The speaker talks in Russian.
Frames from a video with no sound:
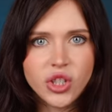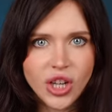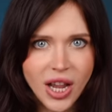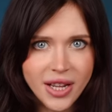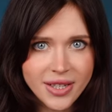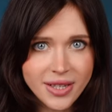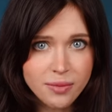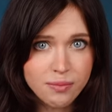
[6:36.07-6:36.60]

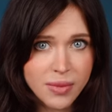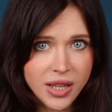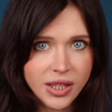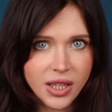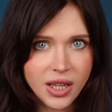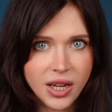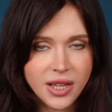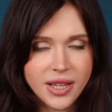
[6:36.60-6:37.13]
Сейчас
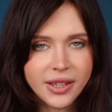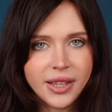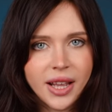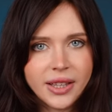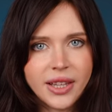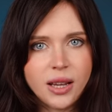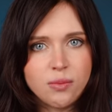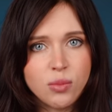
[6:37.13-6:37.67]
мета хранит
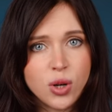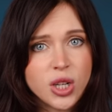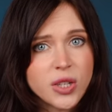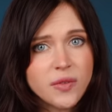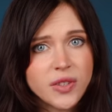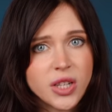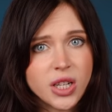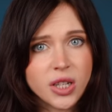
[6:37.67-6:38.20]
данные о
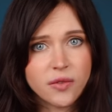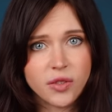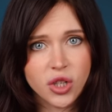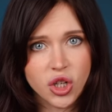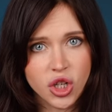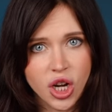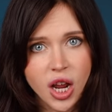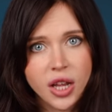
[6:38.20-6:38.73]
пользователях в
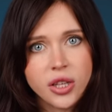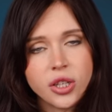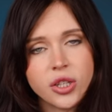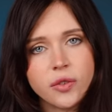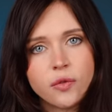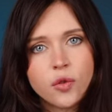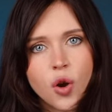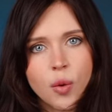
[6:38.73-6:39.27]
США и
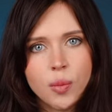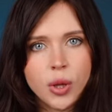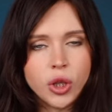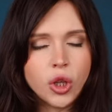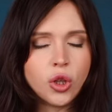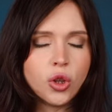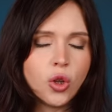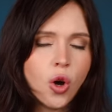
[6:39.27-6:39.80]
Европе,
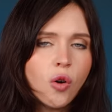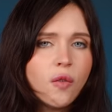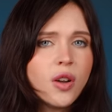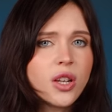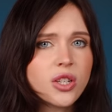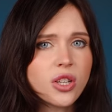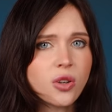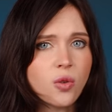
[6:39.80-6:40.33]
но
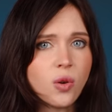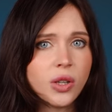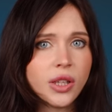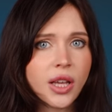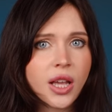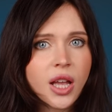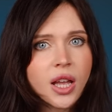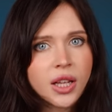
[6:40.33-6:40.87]
новые
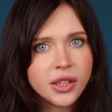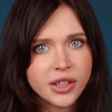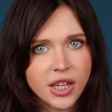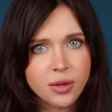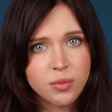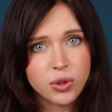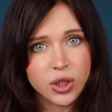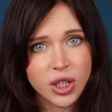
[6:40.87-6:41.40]
законы
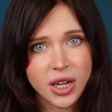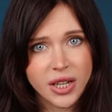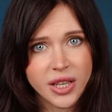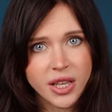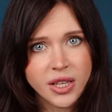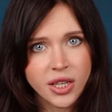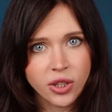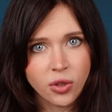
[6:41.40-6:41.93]
требуют
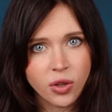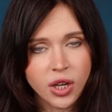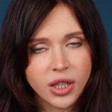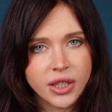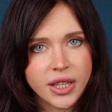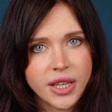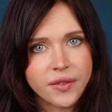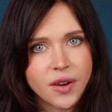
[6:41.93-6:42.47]
хранения
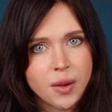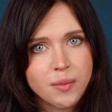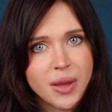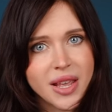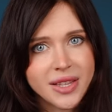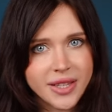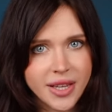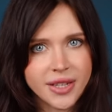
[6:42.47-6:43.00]
только на
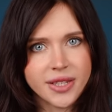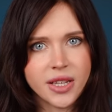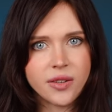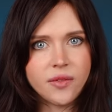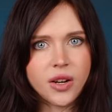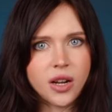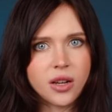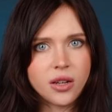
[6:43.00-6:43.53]
европейских
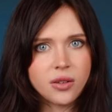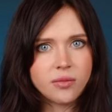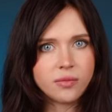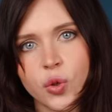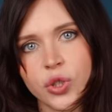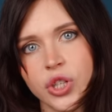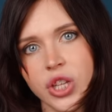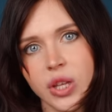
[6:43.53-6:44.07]
серверах.
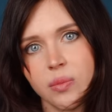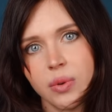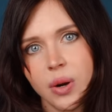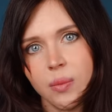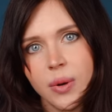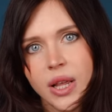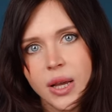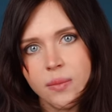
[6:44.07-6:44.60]
Вроде не
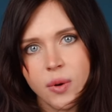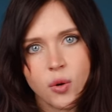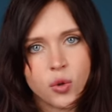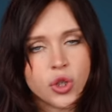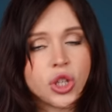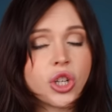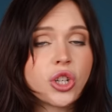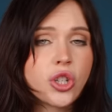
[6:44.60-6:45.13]
проблема,
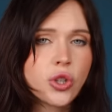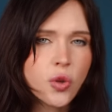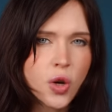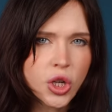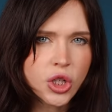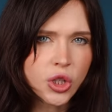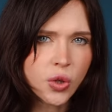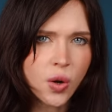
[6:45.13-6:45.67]
уж на
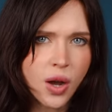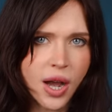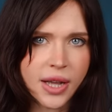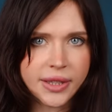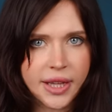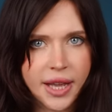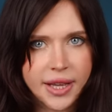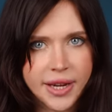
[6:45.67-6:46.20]
что-что,
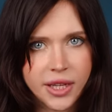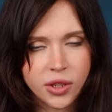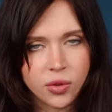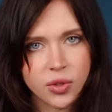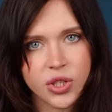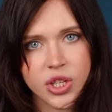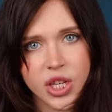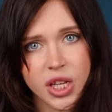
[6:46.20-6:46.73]
а на
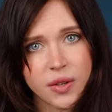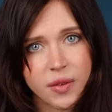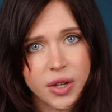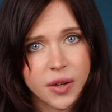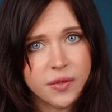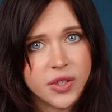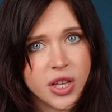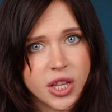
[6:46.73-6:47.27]
аренду
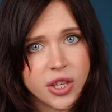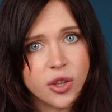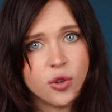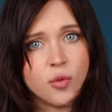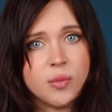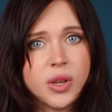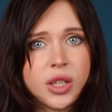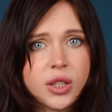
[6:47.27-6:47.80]
серверов деньги
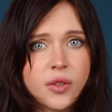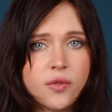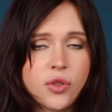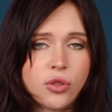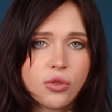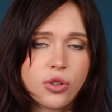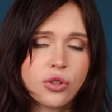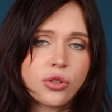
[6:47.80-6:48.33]
у мета
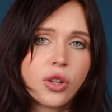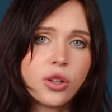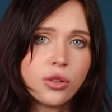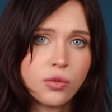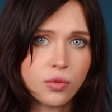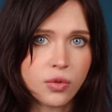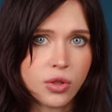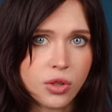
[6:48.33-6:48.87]
все еще
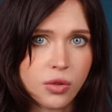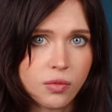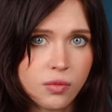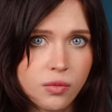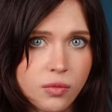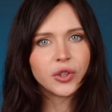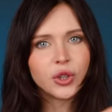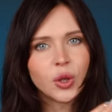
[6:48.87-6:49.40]
найдутся.
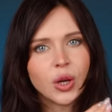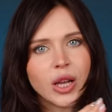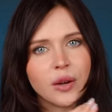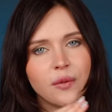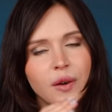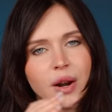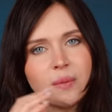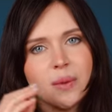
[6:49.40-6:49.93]
Вот
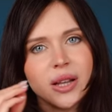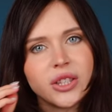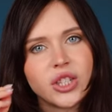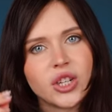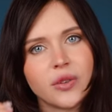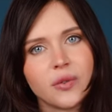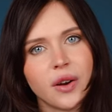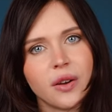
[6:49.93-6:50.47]
только формат
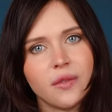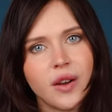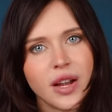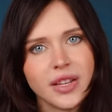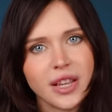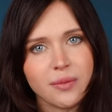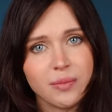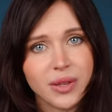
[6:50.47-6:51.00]

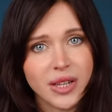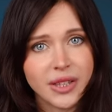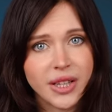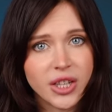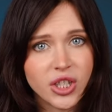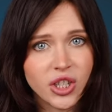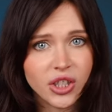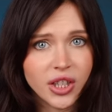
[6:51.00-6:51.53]
шифрования
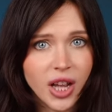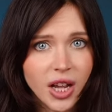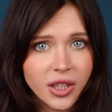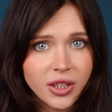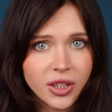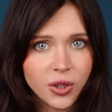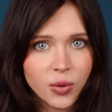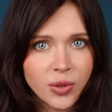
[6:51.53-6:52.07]
передачи
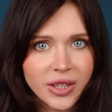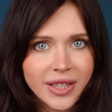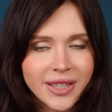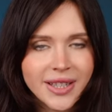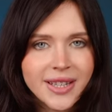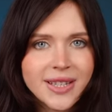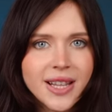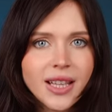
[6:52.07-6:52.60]
данных у
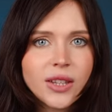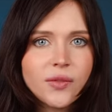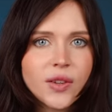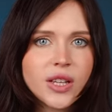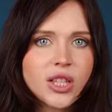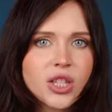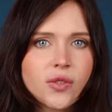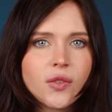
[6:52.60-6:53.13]
них не
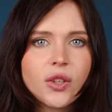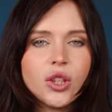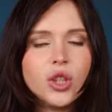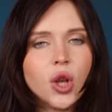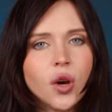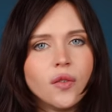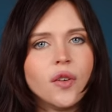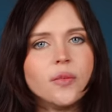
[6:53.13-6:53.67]
соответствует
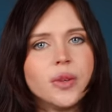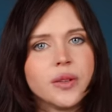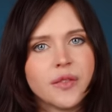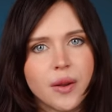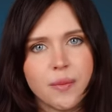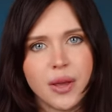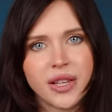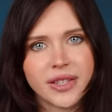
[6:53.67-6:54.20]
новым
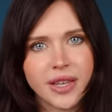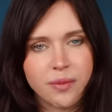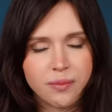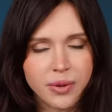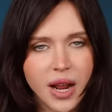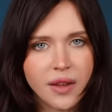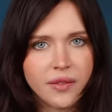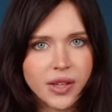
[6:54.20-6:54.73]

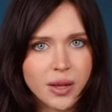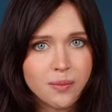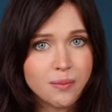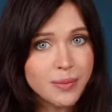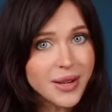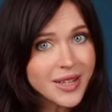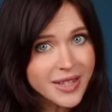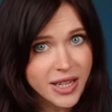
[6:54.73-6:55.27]
европейским правилам.
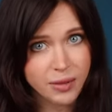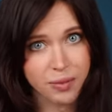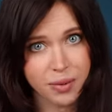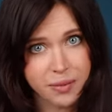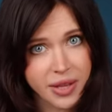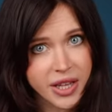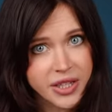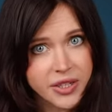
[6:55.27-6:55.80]
Быстро
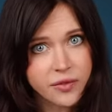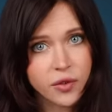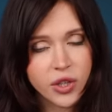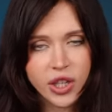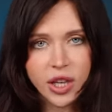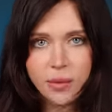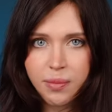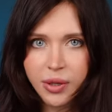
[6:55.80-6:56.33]
поменять его
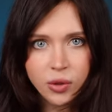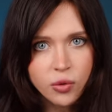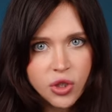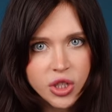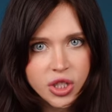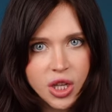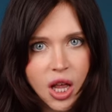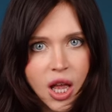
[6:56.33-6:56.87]
не
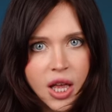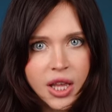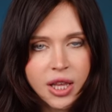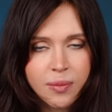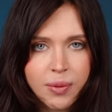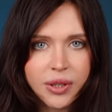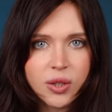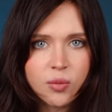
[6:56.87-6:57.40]
получится,
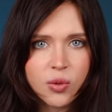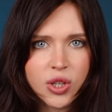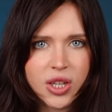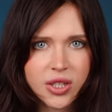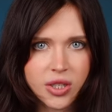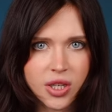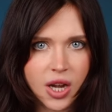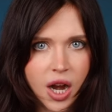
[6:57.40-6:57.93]
и поэтому
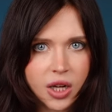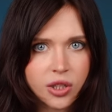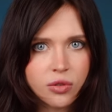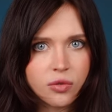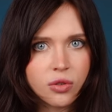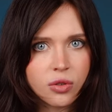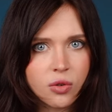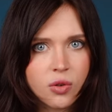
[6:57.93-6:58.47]
есть
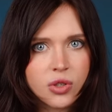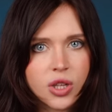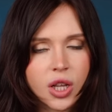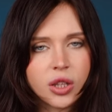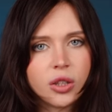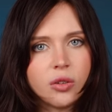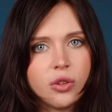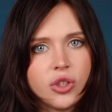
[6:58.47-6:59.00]
реальная
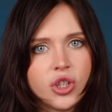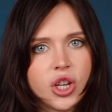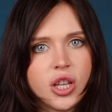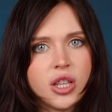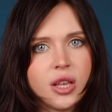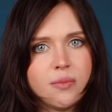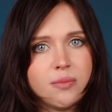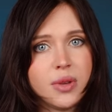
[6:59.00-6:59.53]
угроза
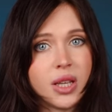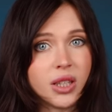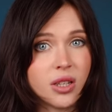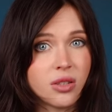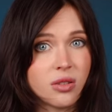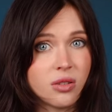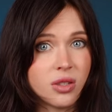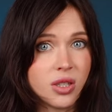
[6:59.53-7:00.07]
отключения
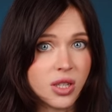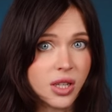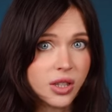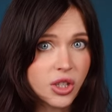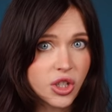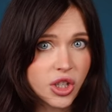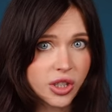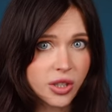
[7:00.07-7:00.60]

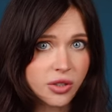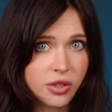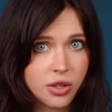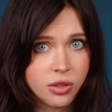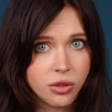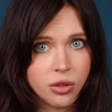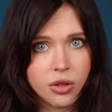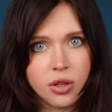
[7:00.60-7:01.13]
мета-соцсеточек на
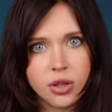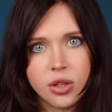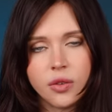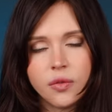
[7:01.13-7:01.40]
территории